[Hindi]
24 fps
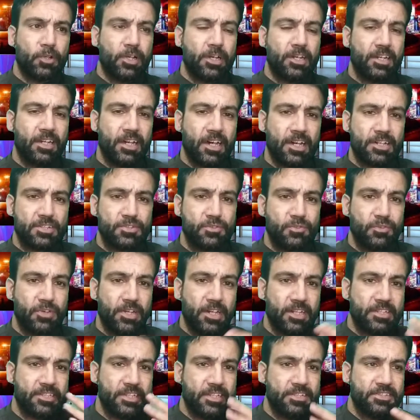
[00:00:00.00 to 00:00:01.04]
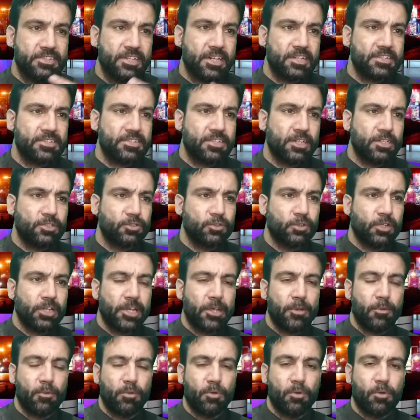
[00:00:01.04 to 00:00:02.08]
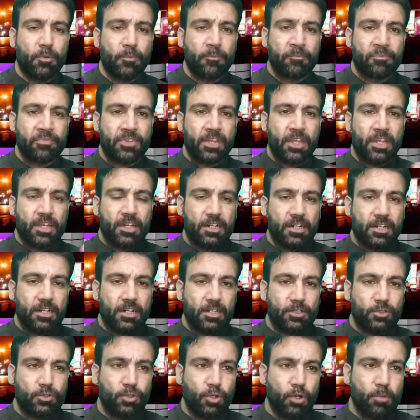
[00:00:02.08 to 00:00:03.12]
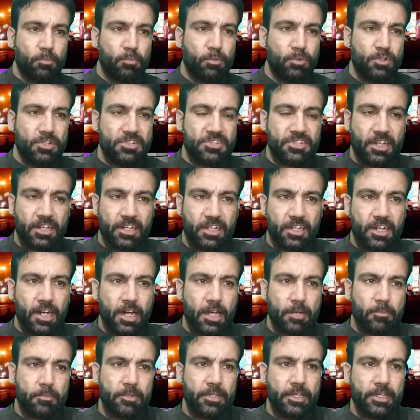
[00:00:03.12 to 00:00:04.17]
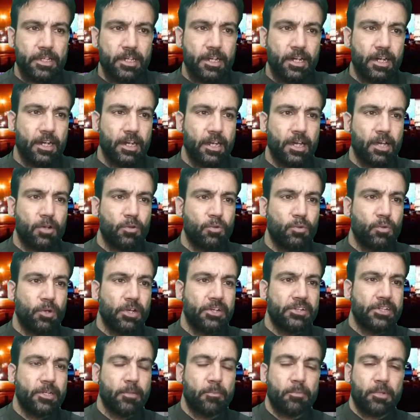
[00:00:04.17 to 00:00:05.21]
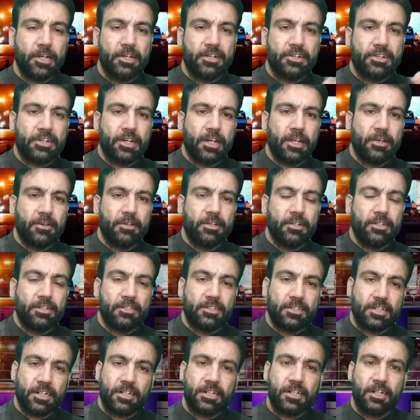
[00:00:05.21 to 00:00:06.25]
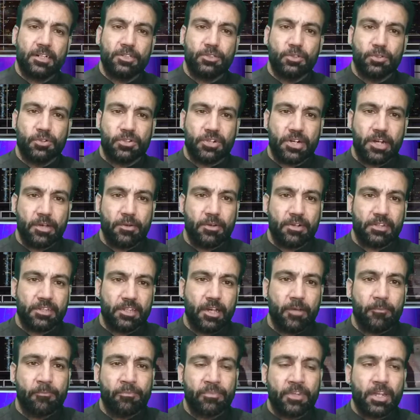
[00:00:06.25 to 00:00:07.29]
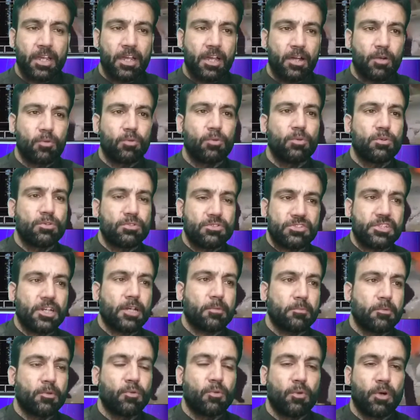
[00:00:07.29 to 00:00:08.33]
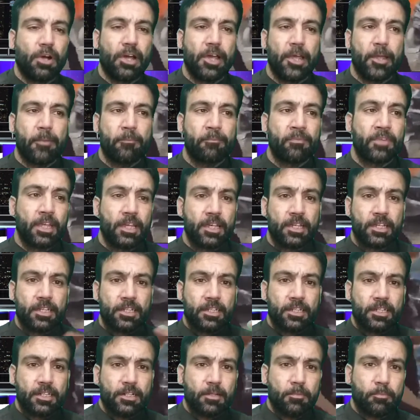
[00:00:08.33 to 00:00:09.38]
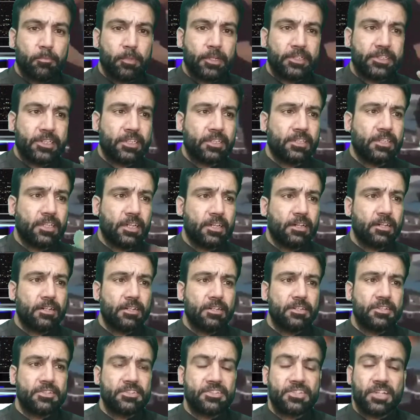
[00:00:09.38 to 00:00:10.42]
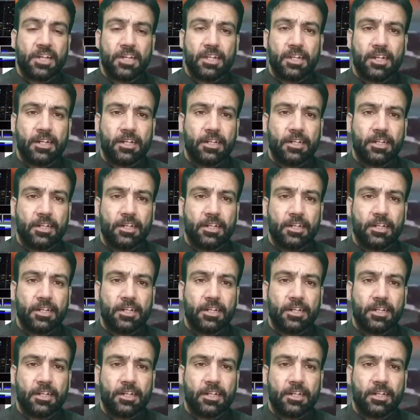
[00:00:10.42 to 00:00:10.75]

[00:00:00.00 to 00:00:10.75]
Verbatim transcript: है लार्स वेलेक्स के साथ साथ जो है वो दो पुलिस अहलकार भी हलाक हुए जबकि ट्रक का जो ड्राइवर था वो ज़ख्मी हुआ है पचहत्तर साल